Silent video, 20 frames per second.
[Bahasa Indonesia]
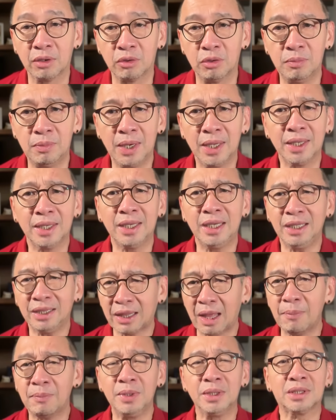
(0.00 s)
Gue bilang
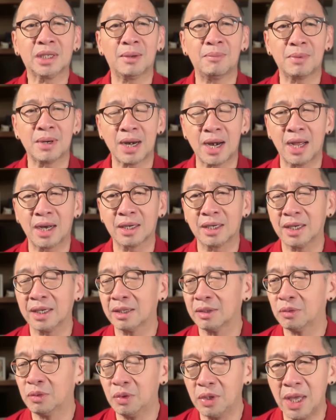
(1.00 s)
kita bisa menang
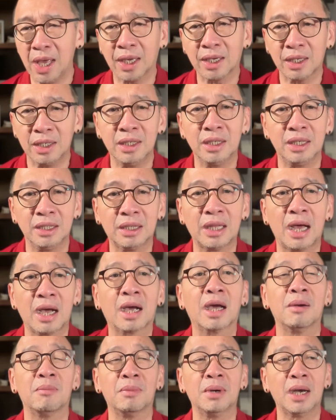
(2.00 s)
dan gue yakin
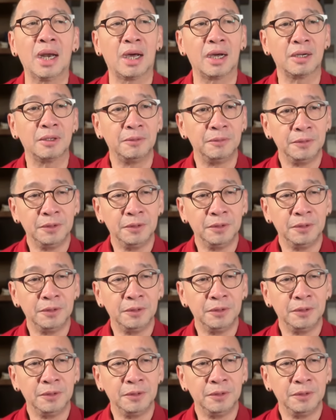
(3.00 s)
kita akan menang.